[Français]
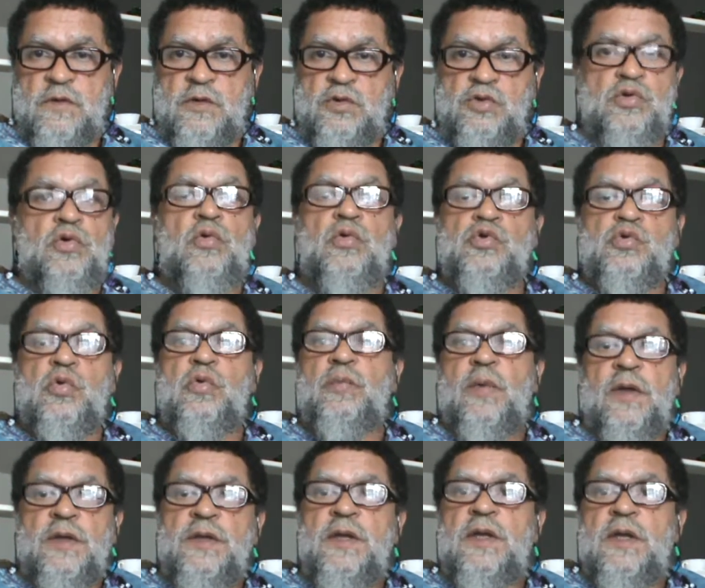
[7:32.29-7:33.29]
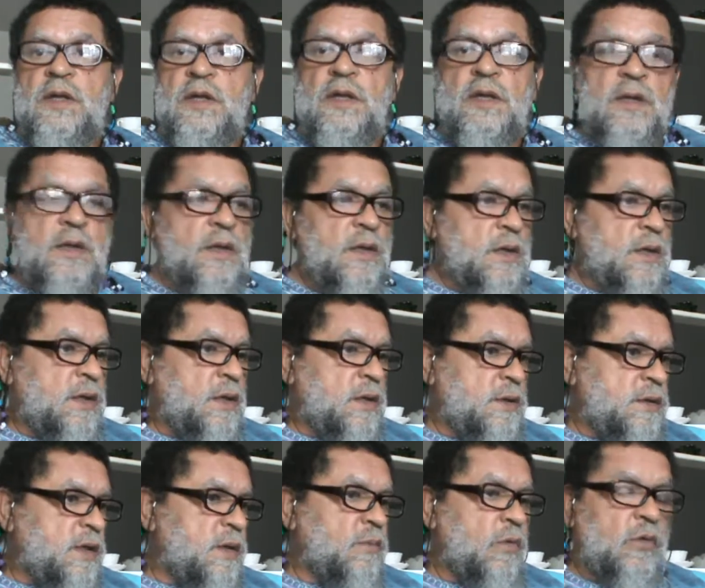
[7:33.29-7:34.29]
Je ne construis pas des,
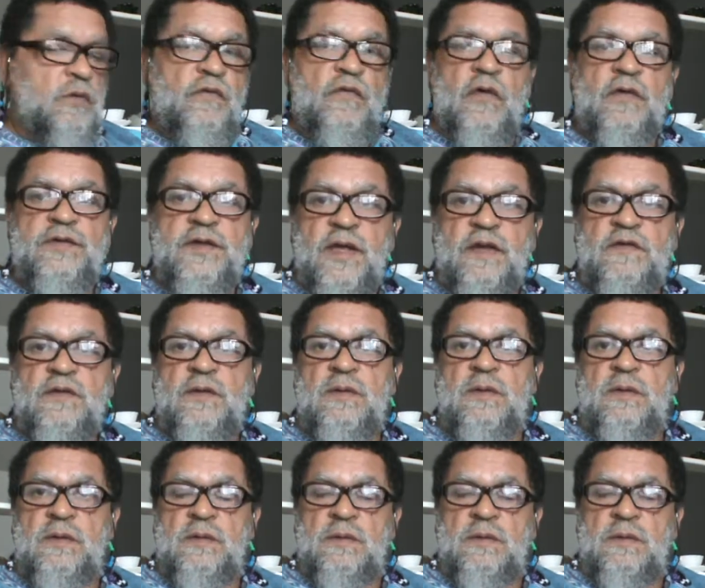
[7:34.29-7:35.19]
mondes fantasques